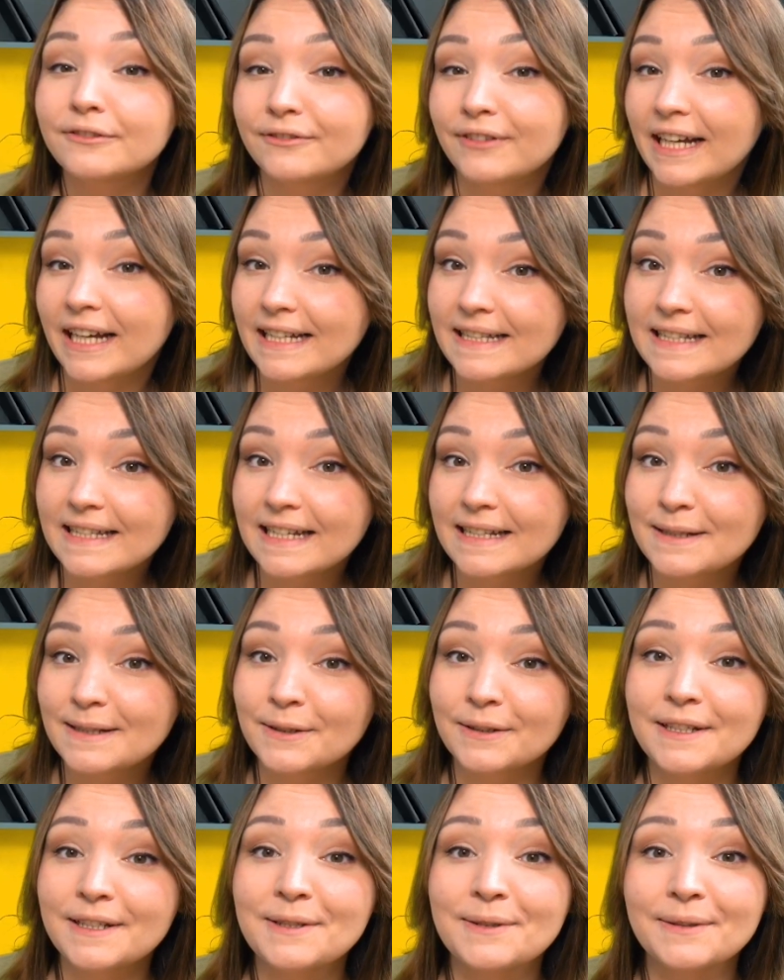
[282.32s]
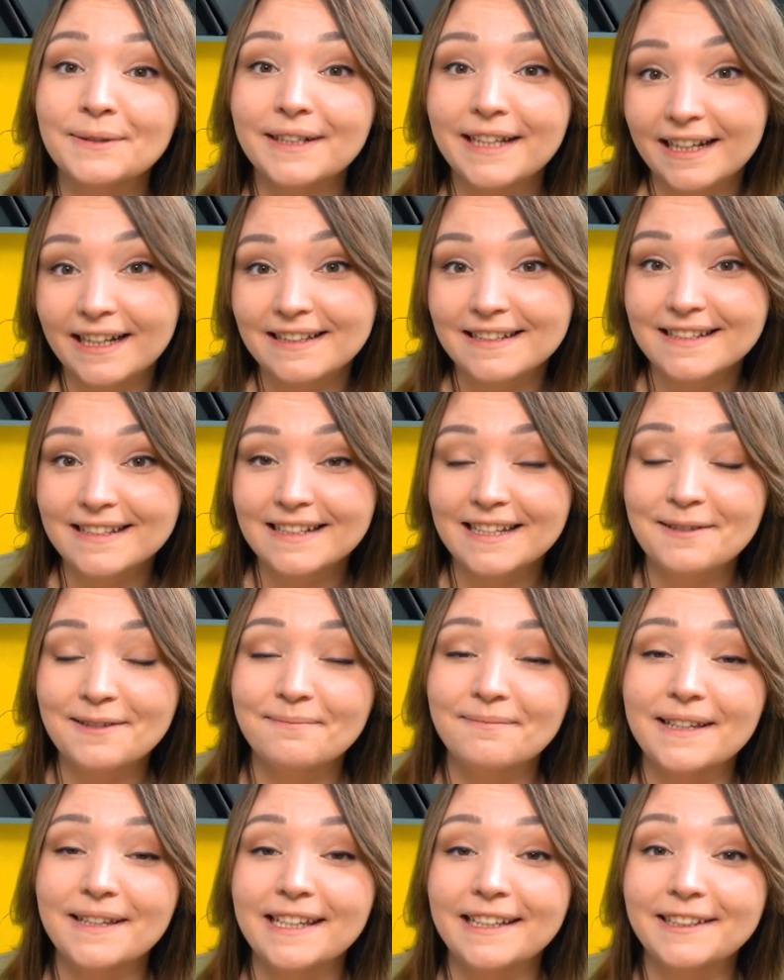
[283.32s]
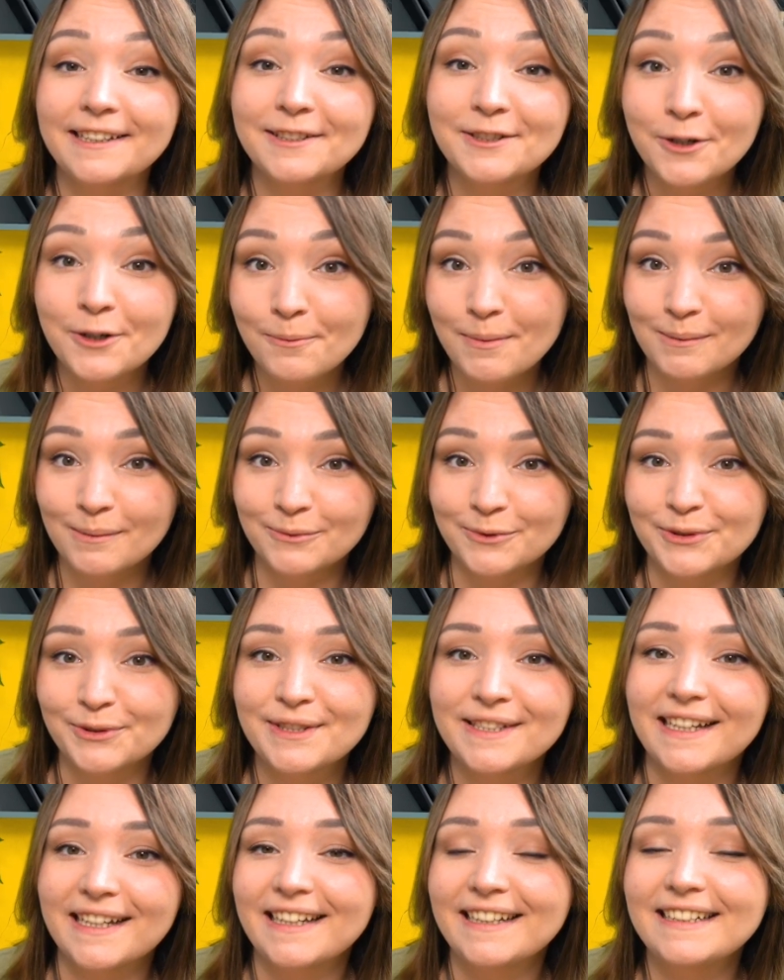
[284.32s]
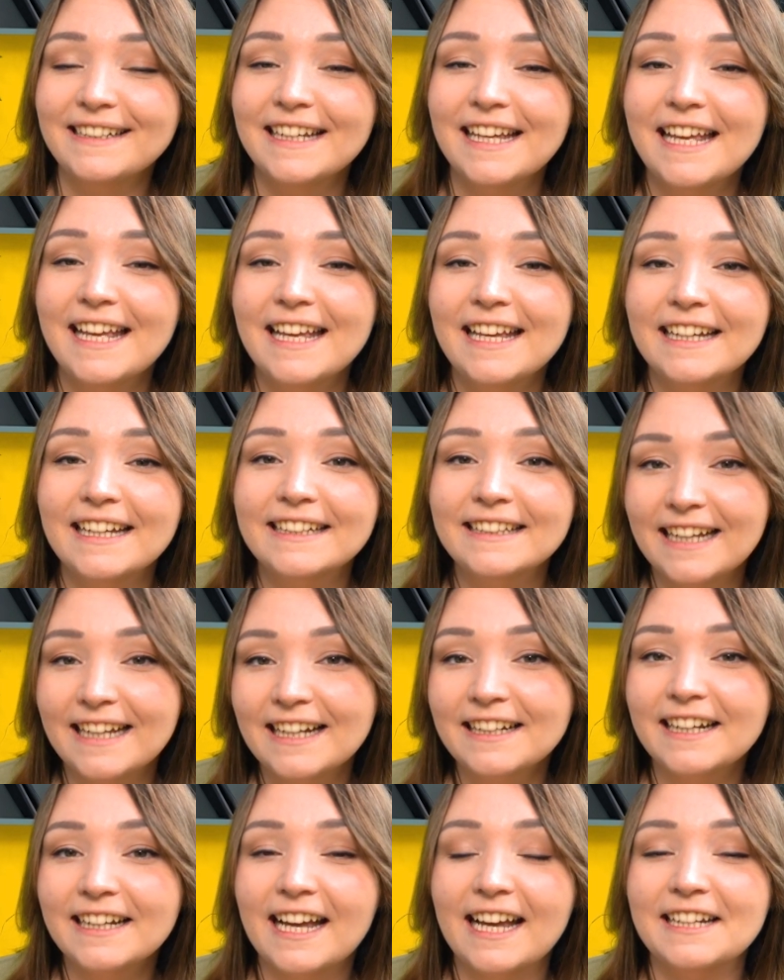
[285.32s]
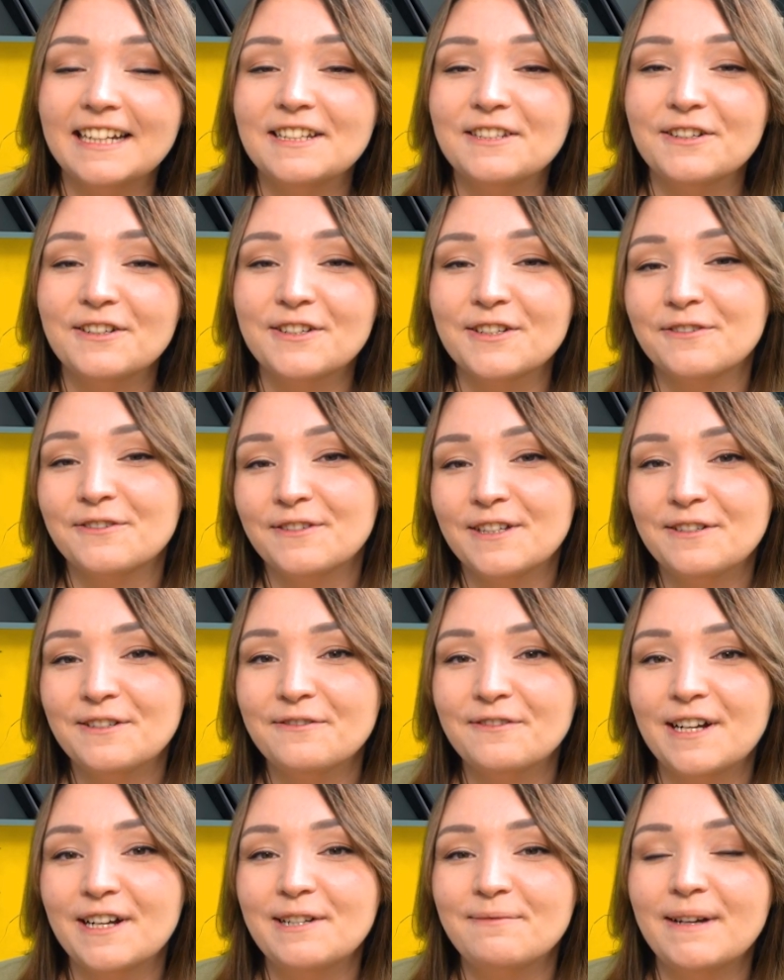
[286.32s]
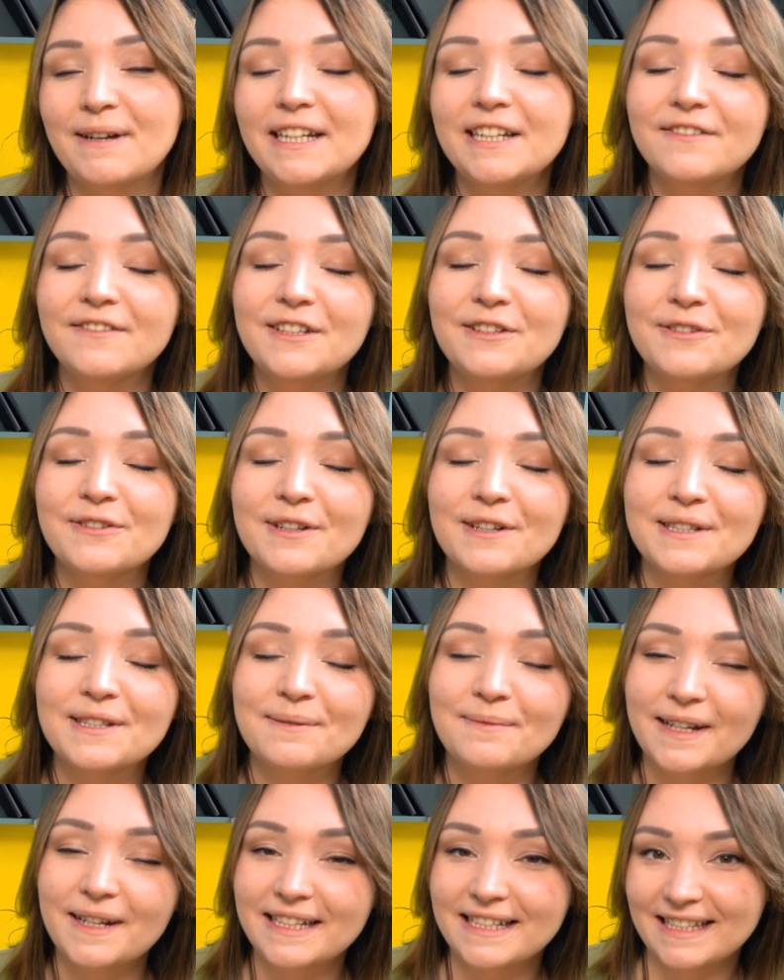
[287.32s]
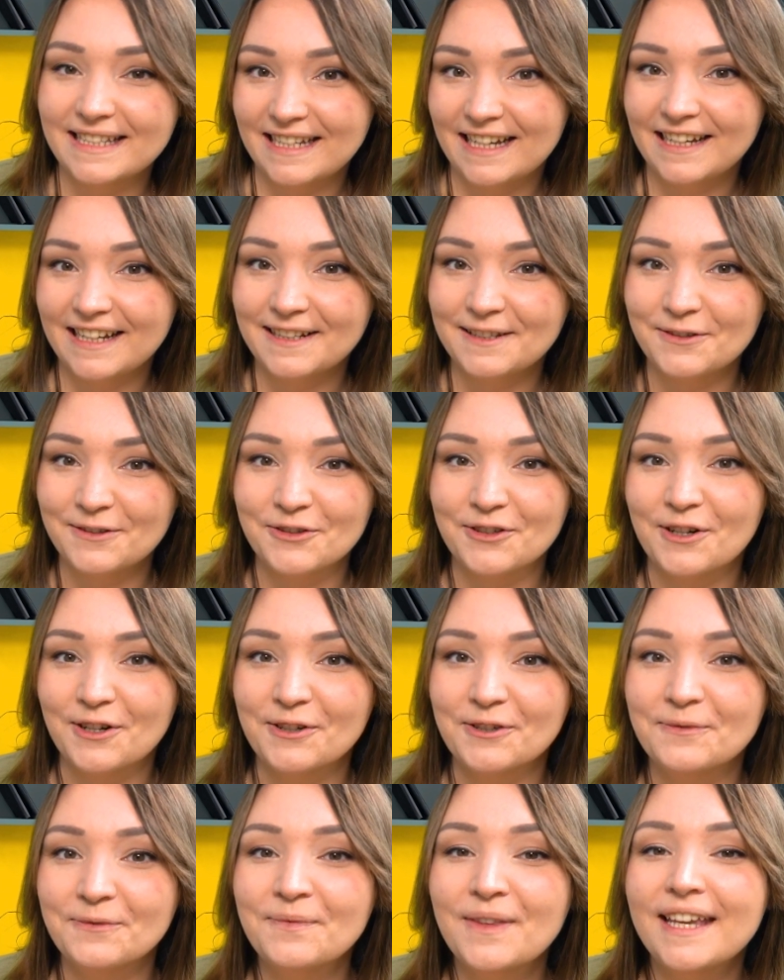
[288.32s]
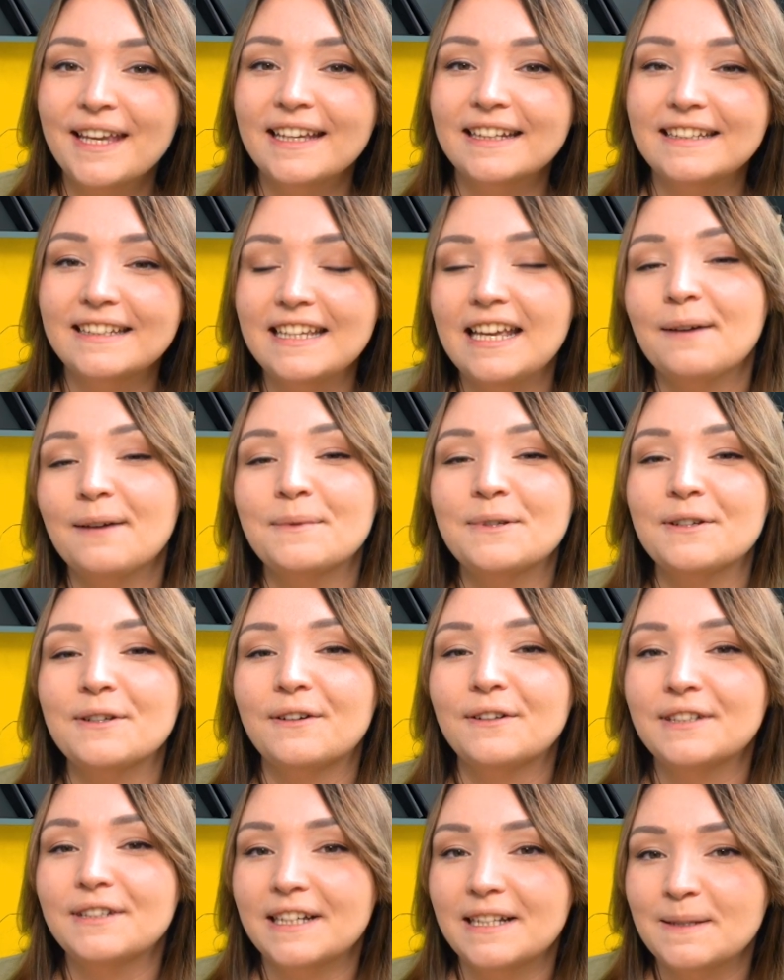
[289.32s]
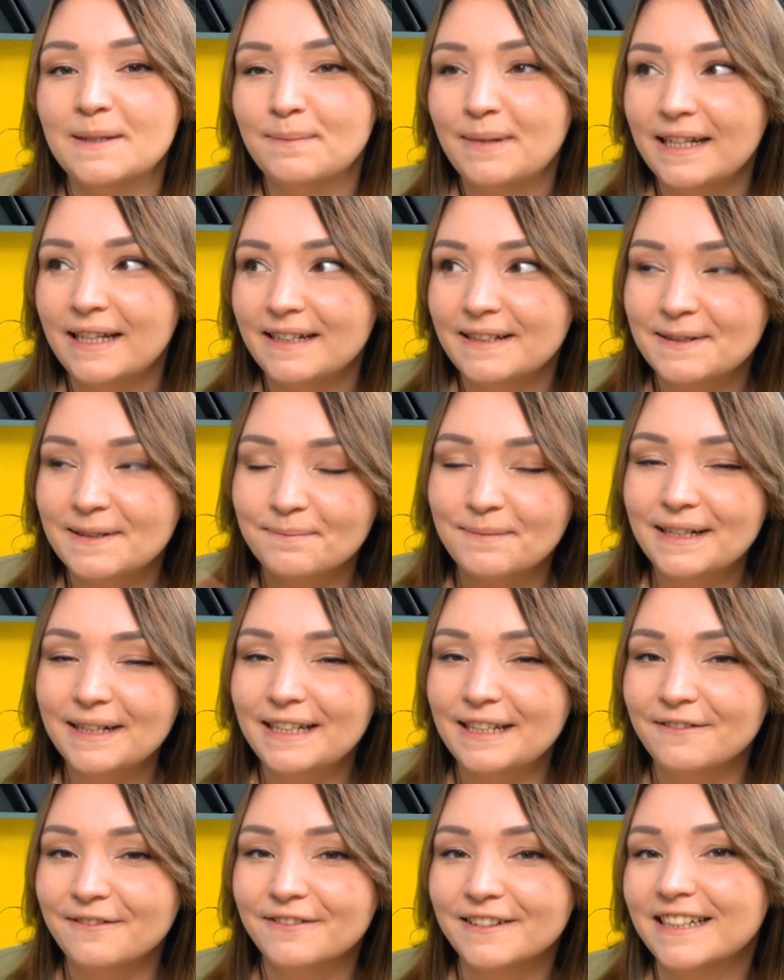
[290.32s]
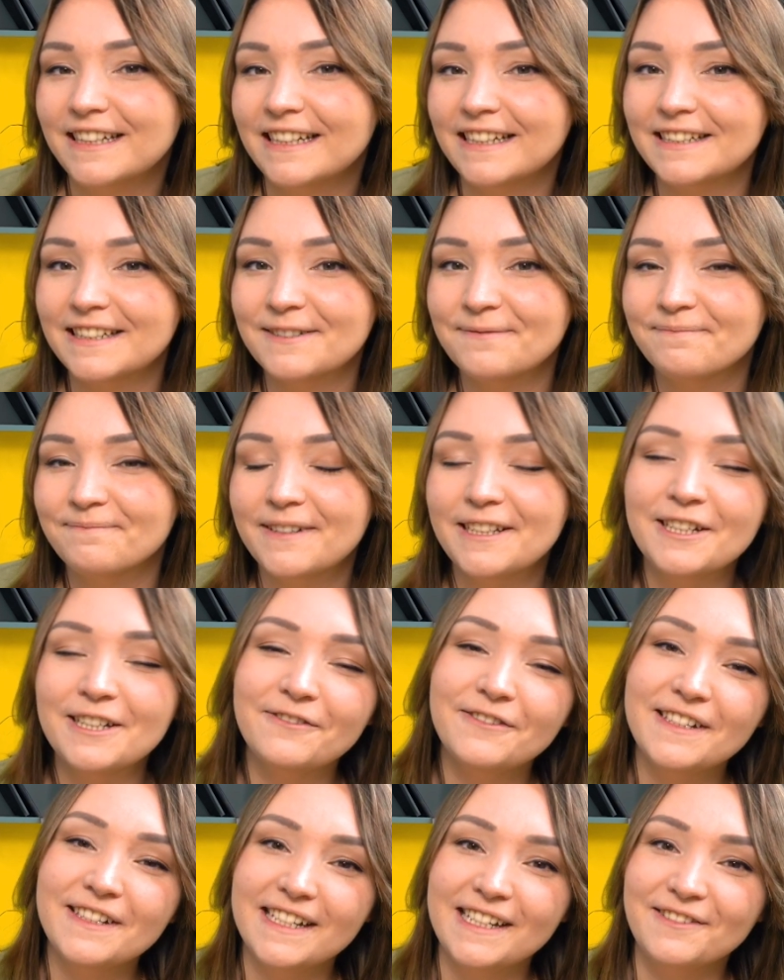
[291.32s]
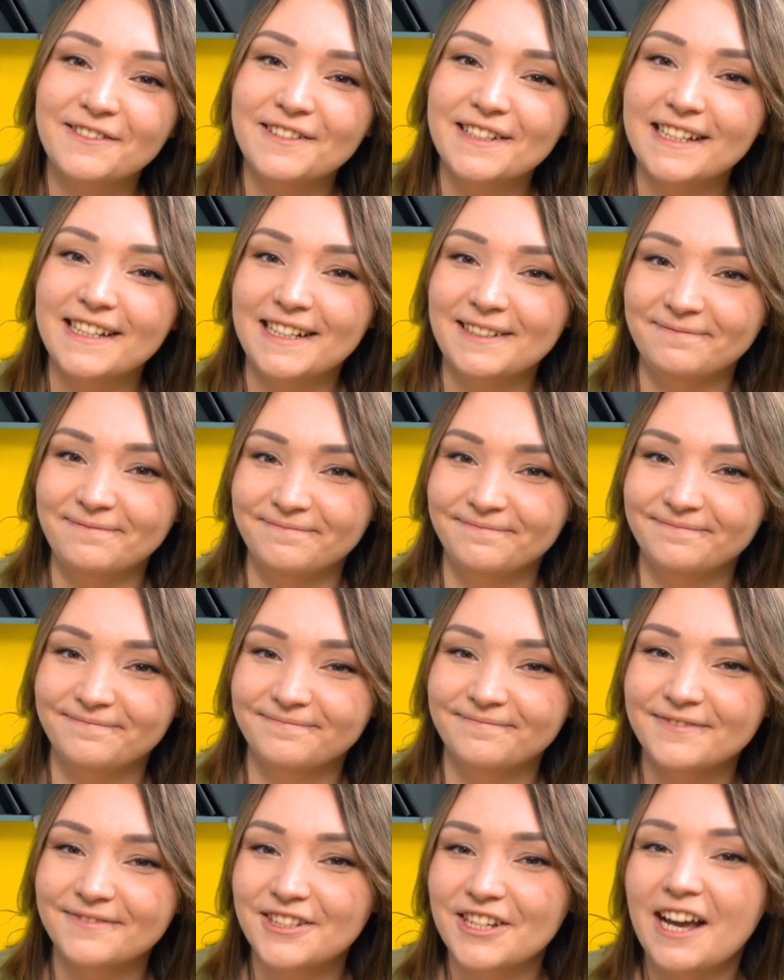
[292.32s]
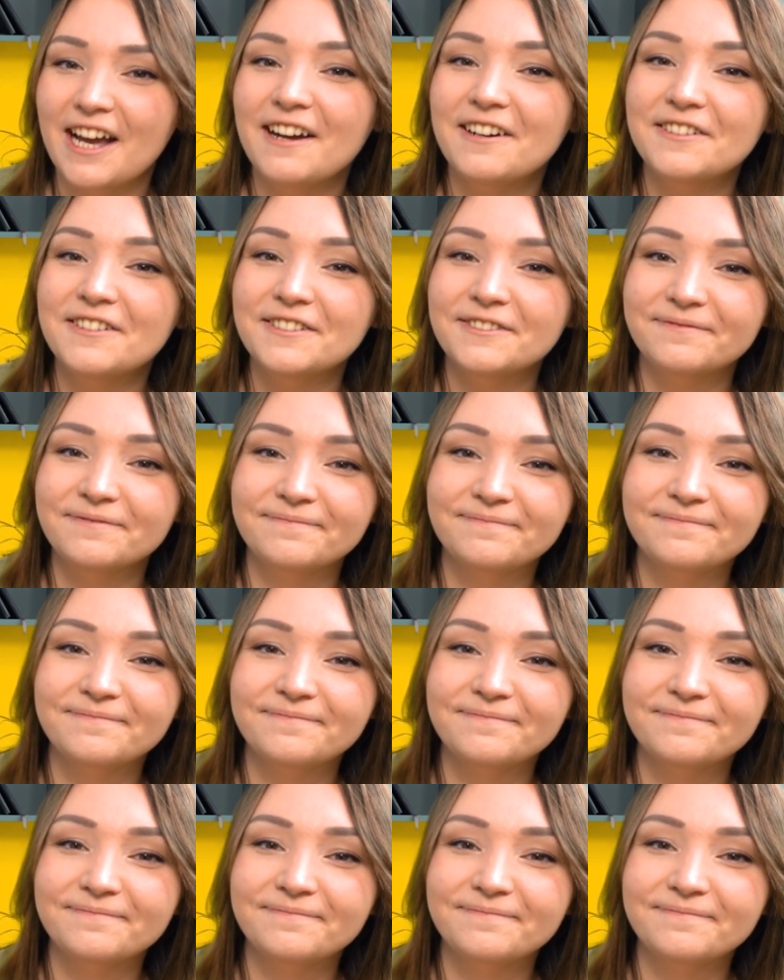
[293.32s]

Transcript: Falls ihr jetzt noch nicht so ganz im Inktober-Mood seid, dann rate ich euch auf jeden Fall, meine Videos aus dem letzten Jahr anzuschauen. Die habe ich euch als Playlist mal hier verlinkt. Ich hoffe, wir sehen uns da. Ciao!